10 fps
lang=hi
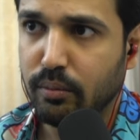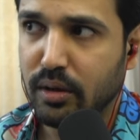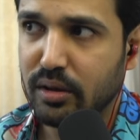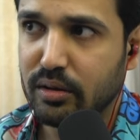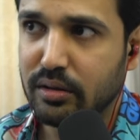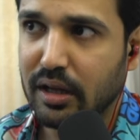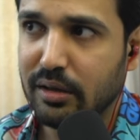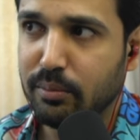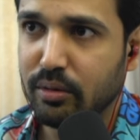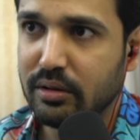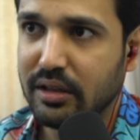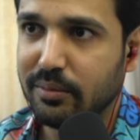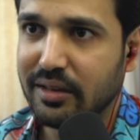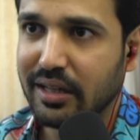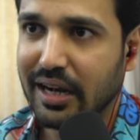मेरी तो साली बोलती ही
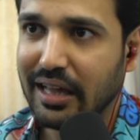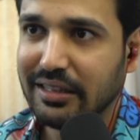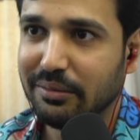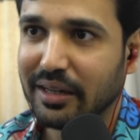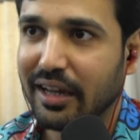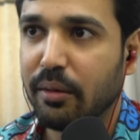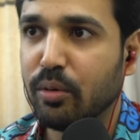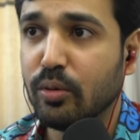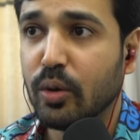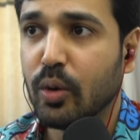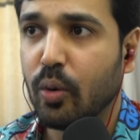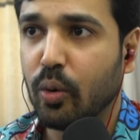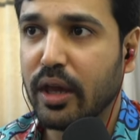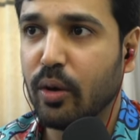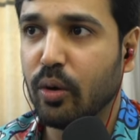बंद करा दी मैं क्या बोलूँ
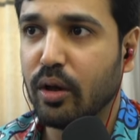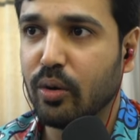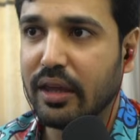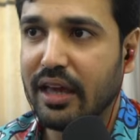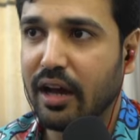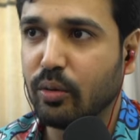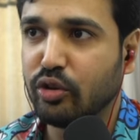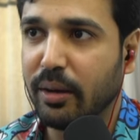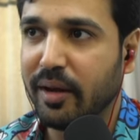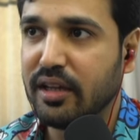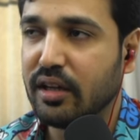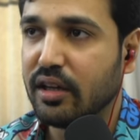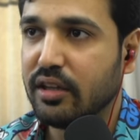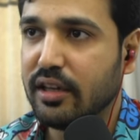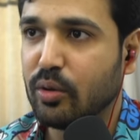ओके ओके ओके यहाँ कुछ है भाई ये